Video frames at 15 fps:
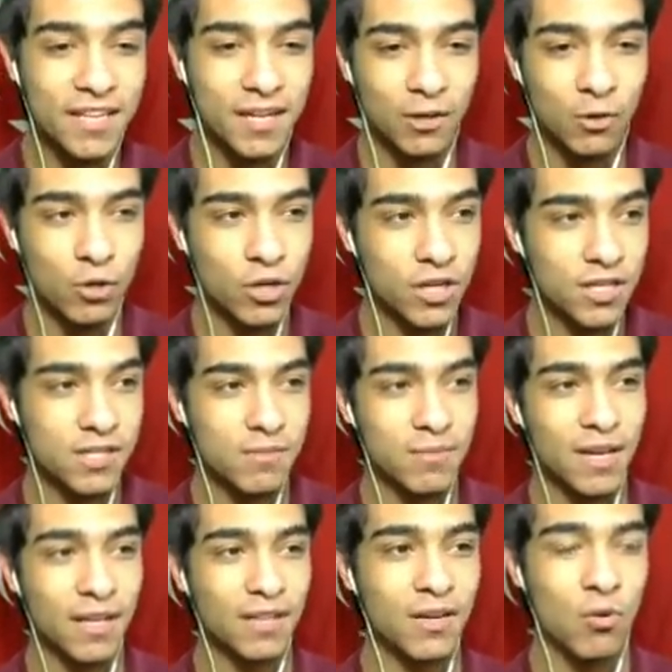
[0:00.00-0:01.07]
Deagle oynayasım
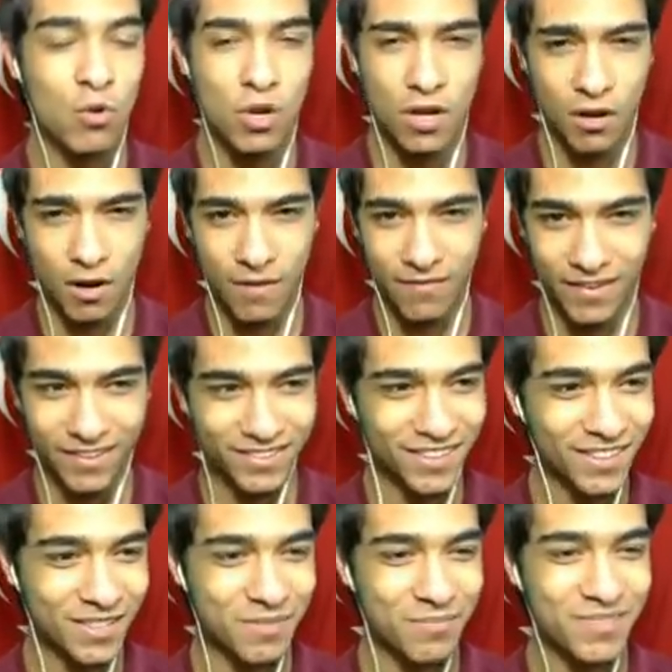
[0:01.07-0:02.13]
geldi. Öyle kafa
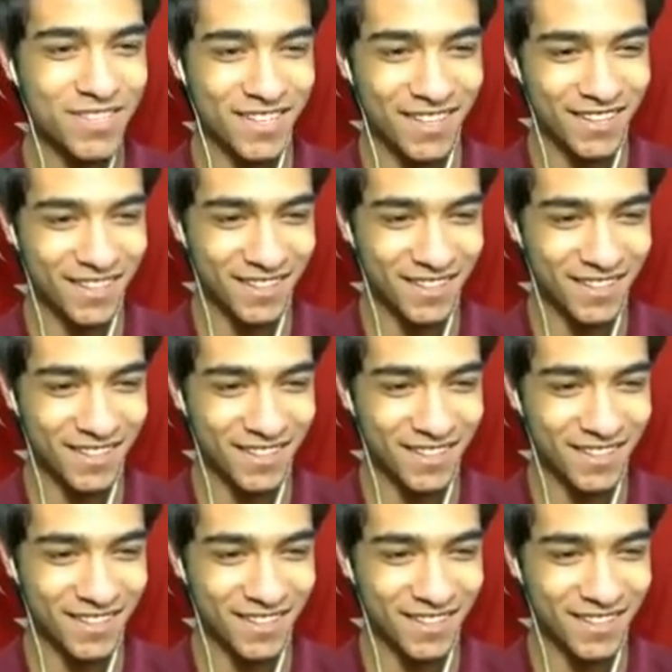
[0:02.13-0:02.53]
atardım ki.